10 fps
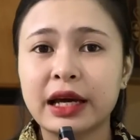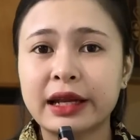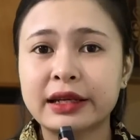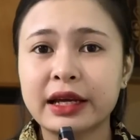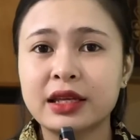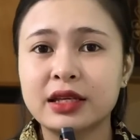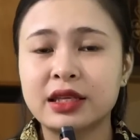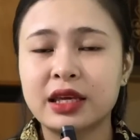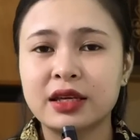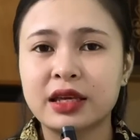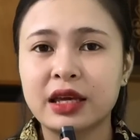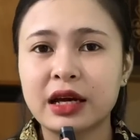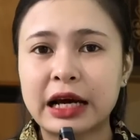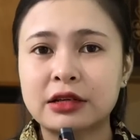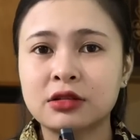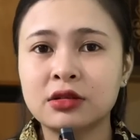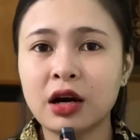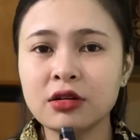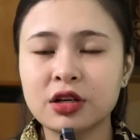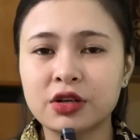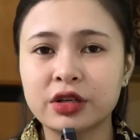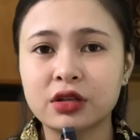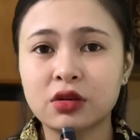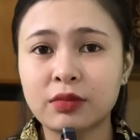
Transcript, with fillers: Cái anh cá viên chiên kia ảnh đớ người,